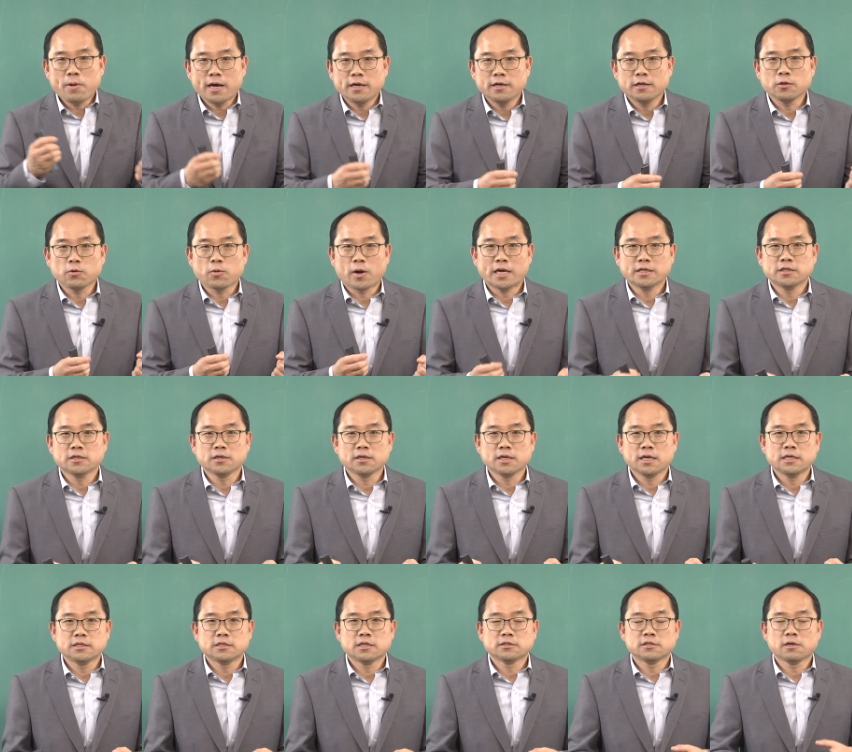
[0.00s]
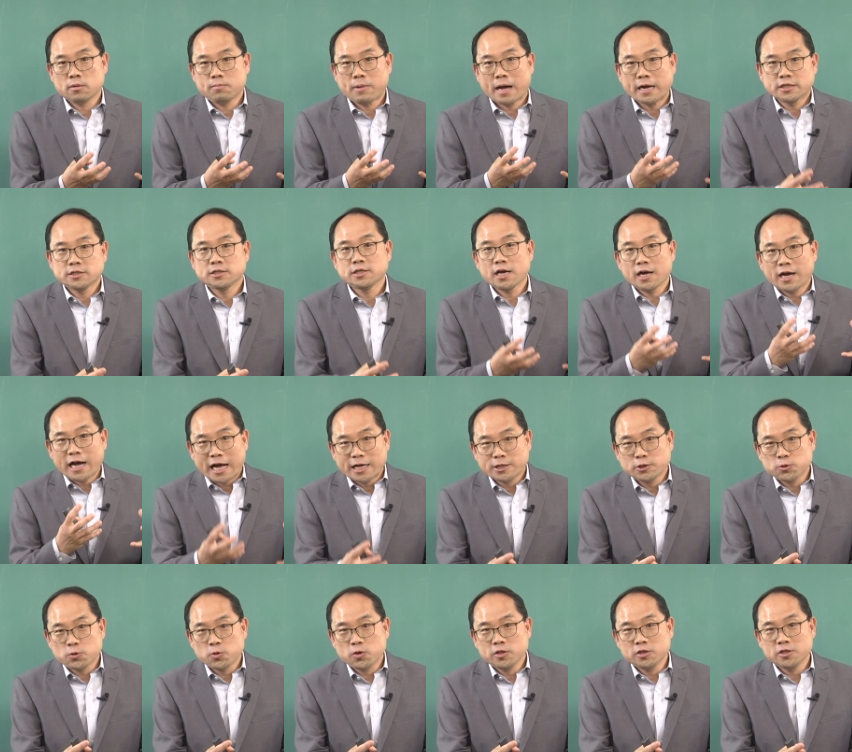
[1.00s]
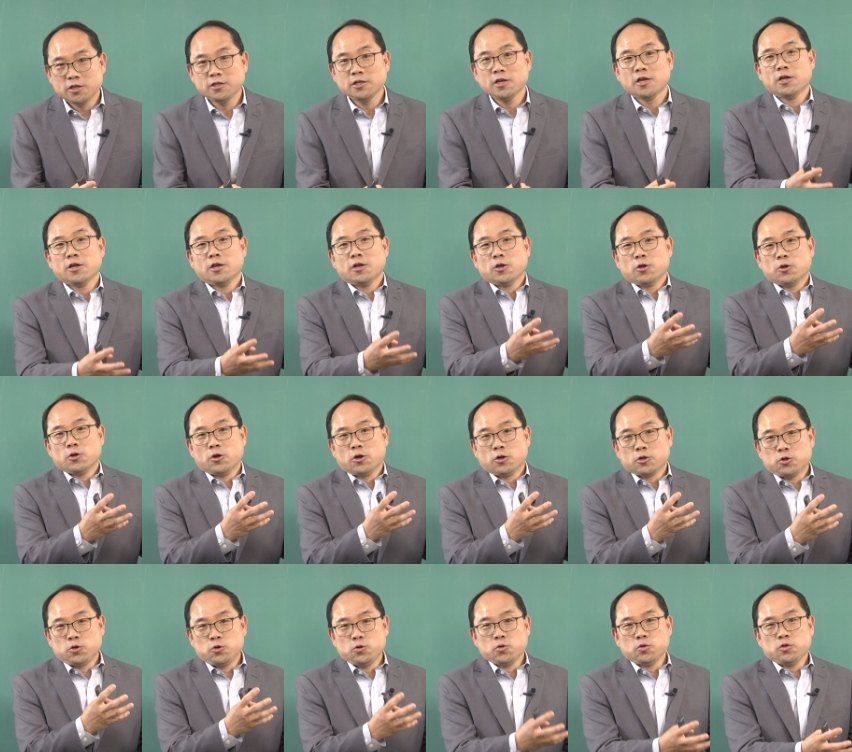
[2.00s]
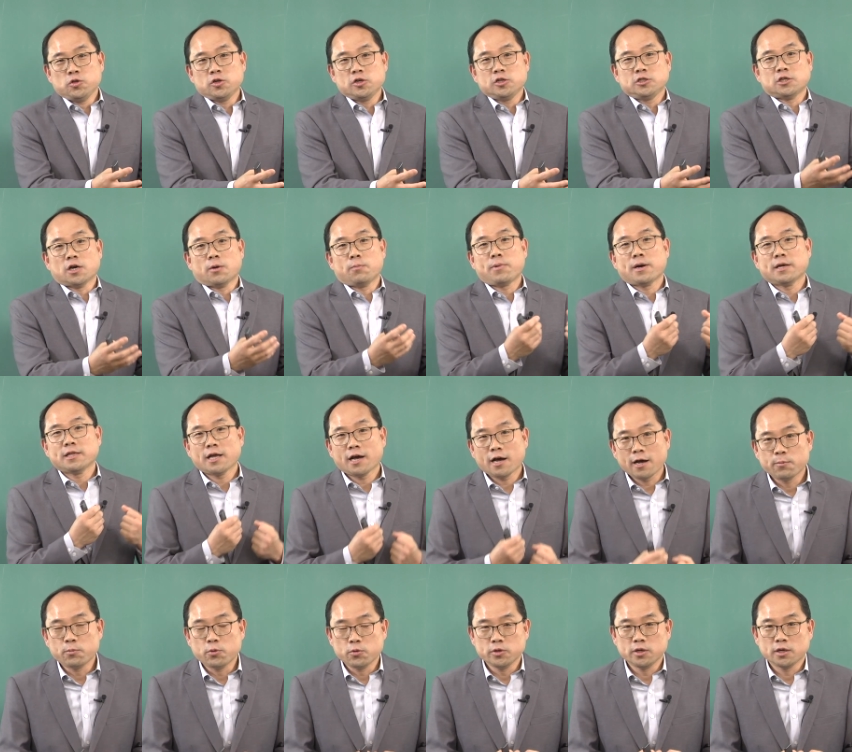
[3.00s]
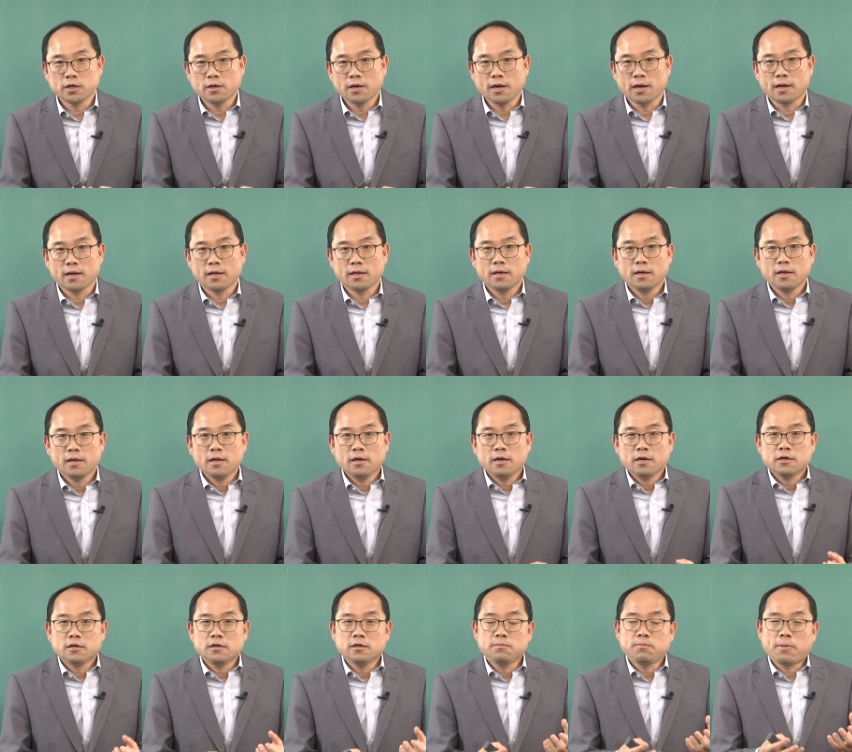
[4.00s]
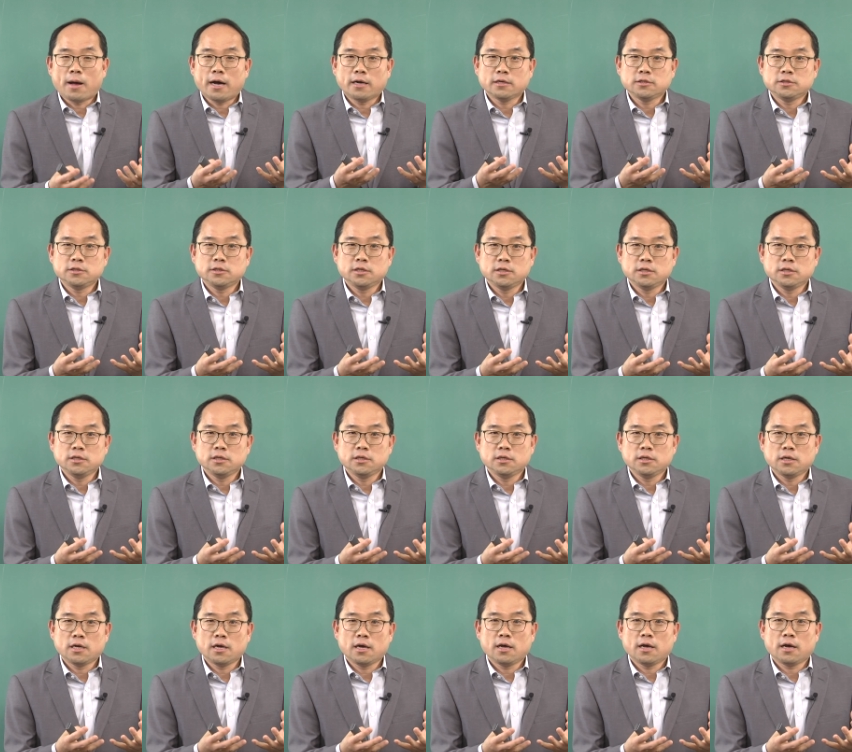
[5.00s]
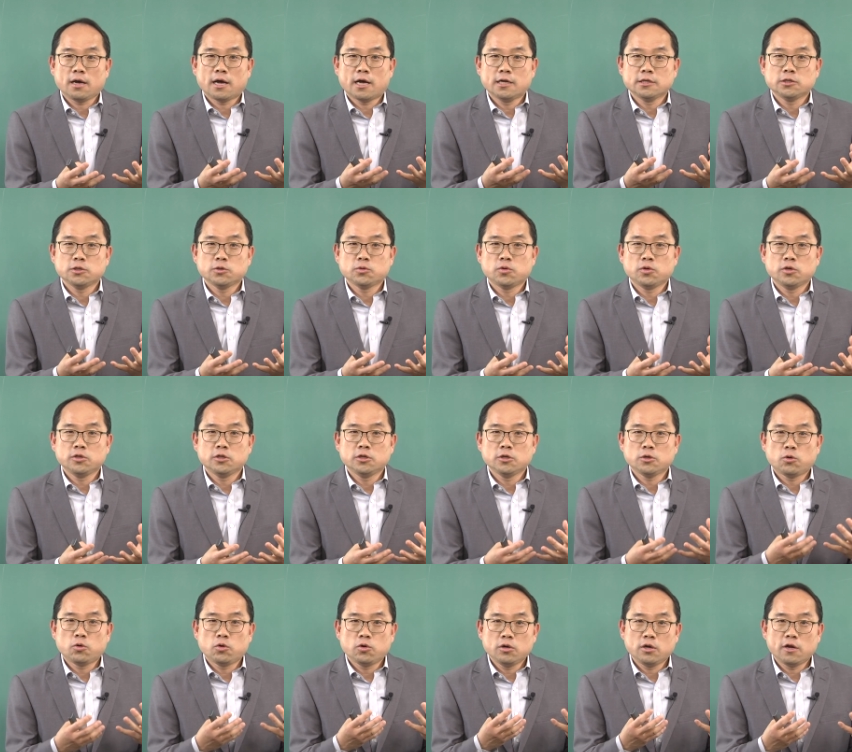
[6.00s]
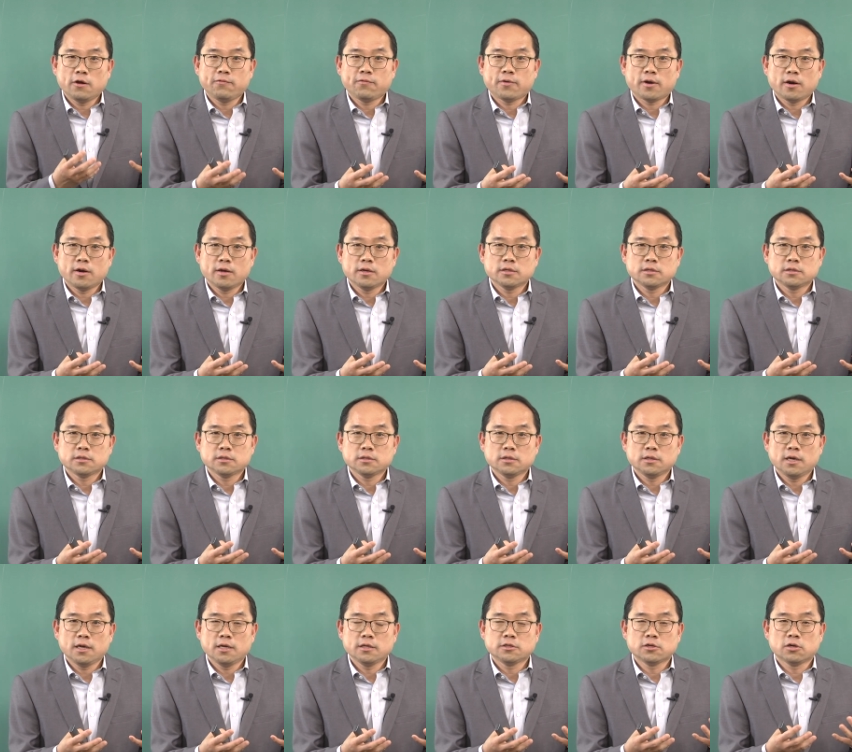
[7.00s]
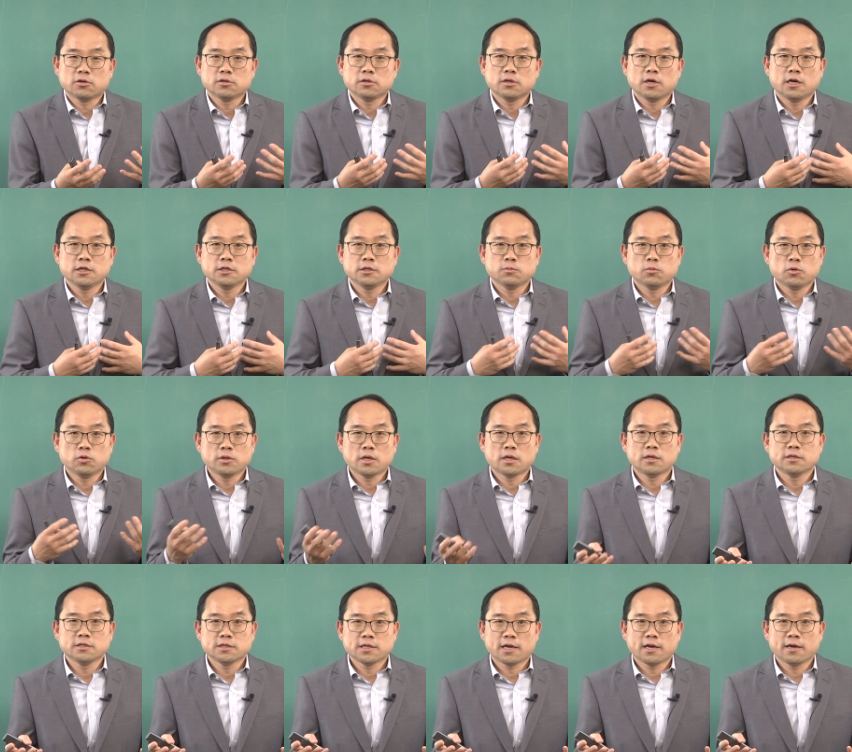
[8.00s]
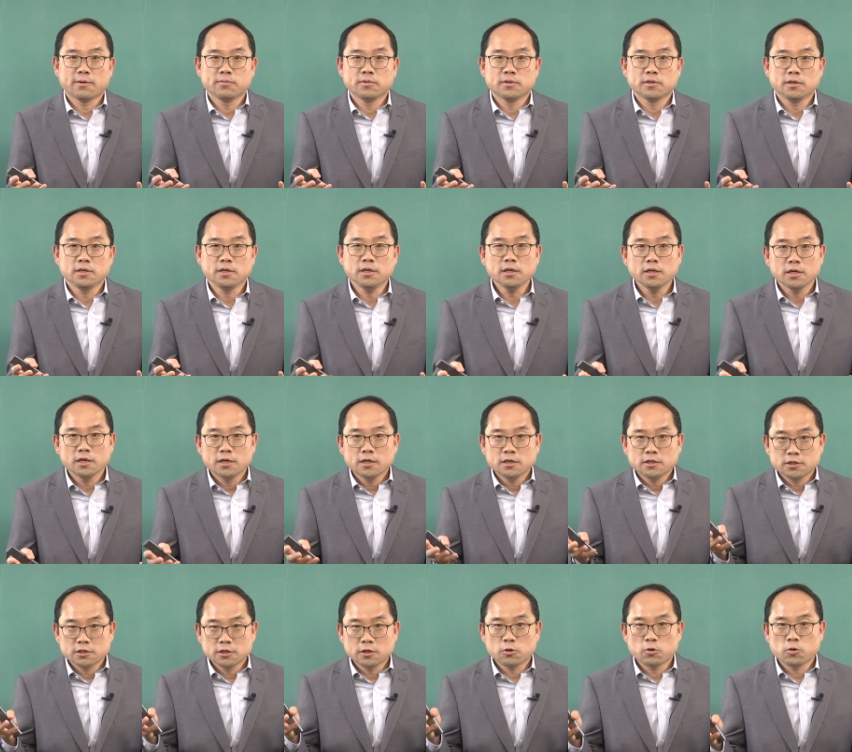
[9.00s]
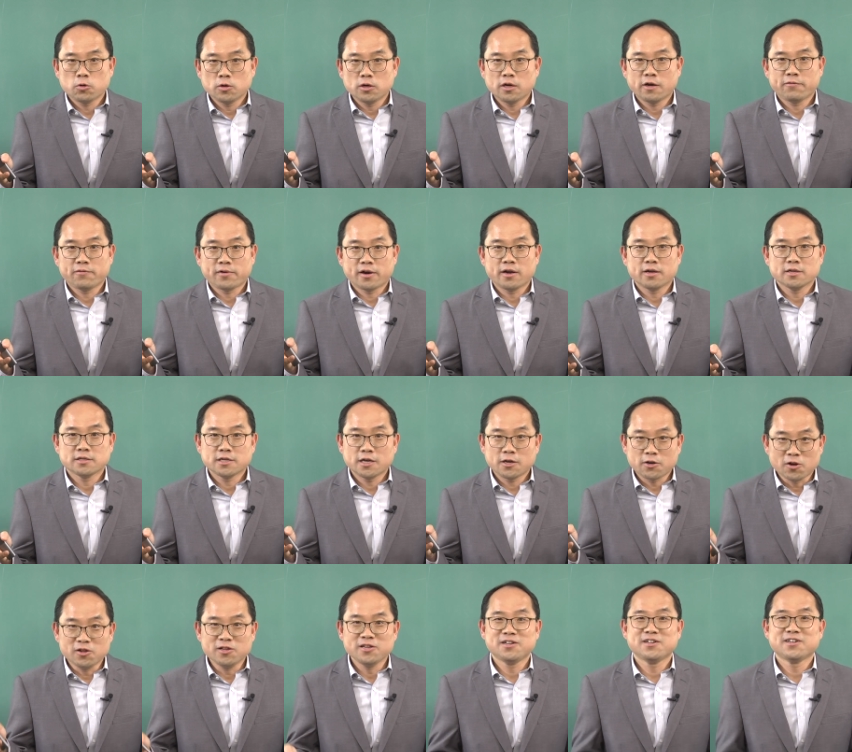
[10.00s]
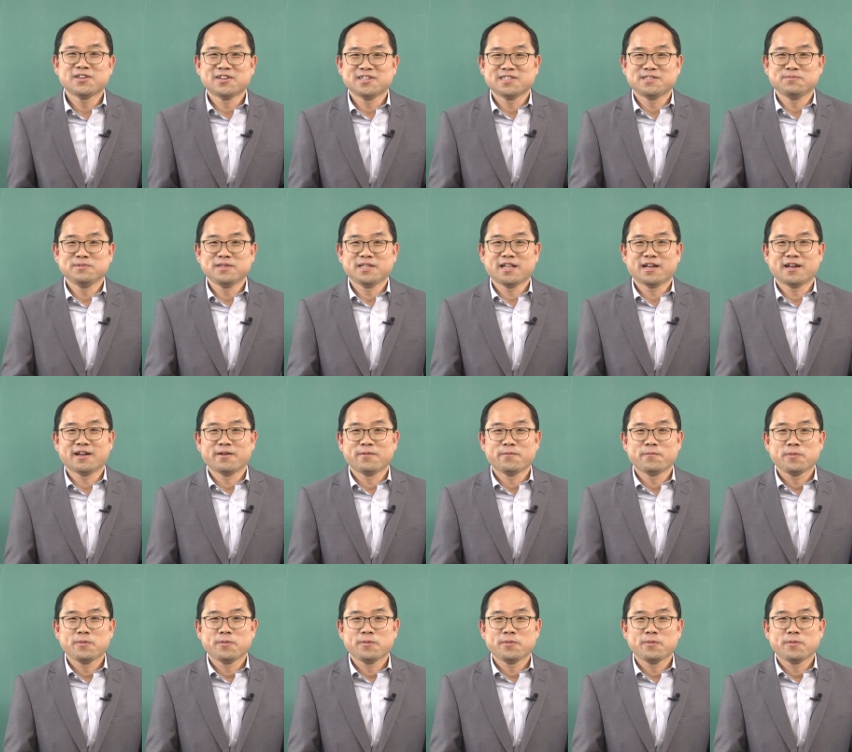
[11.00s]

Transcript: 파는 과정에 있어서 박쥐가 가지고 있는 어, 균을 접하다가 보니까 그 박쥐가 가지고 있는 코로나 바이러스에 적응하지 못하는 사람들이 지금 코로나 바이러스에 걸리는 것입니다.